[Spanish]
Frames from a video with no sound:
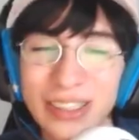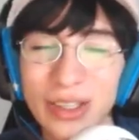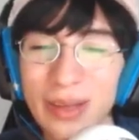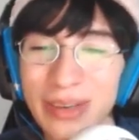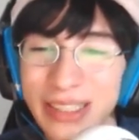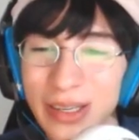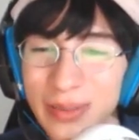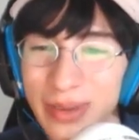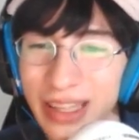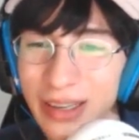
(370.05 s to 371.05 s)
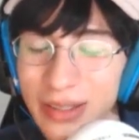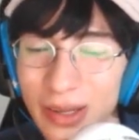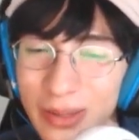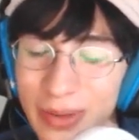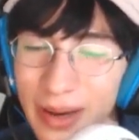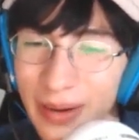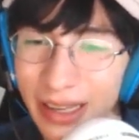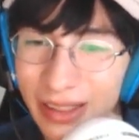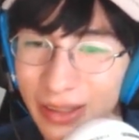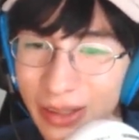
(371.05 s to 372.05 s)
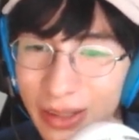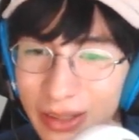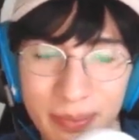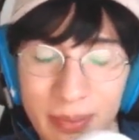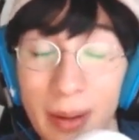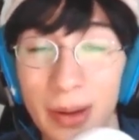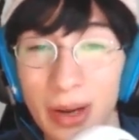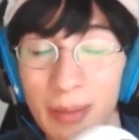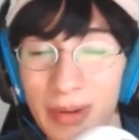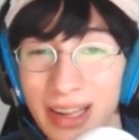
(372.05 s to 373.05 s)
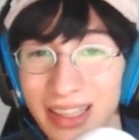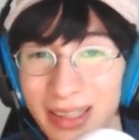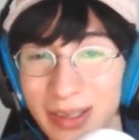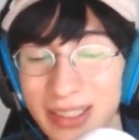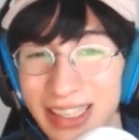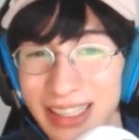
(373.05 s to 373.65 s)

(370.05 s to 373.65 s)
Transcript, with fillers: Son demasiados videos, no los voy a ver todos. ¿Va a haber una parte 2 de